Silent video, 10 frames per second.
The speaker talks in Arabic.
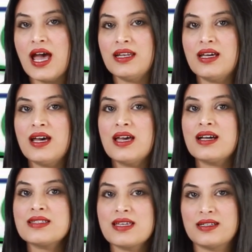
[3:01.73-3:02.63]
أنها
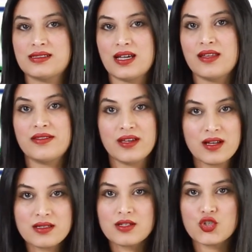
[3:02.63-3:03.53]
اقتنتها
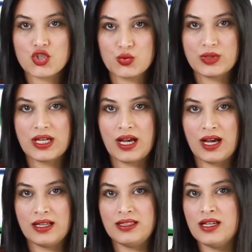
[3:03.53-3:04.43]
ذات جودة
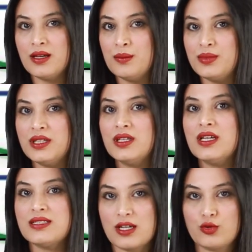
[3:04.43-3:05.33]
عالية
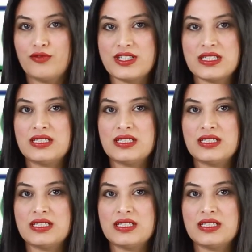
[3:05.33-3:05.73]
بتكلفة